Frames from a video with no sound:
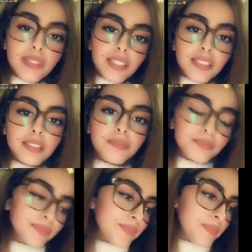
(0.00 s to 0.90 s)
بسكت
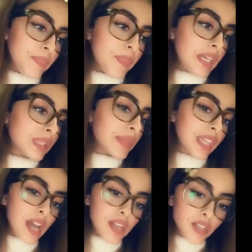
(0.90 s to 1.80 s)
ما عندي
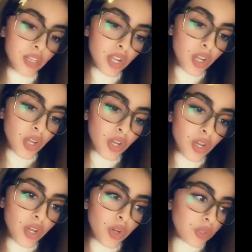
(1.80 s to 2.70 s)
مكان
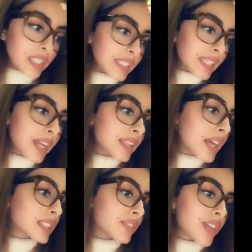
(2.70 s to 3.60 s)
وصدق
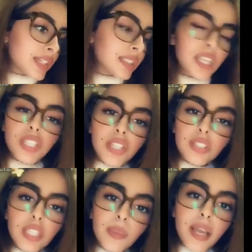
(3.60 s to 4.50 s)
قاعدة أكتشف عندي أشياء
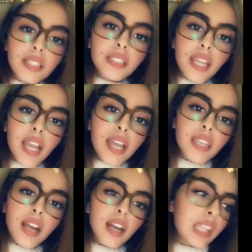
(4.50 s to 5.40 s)
جديدة ما أدري
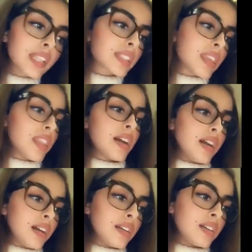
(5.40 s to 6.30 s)
عنها غلط كذا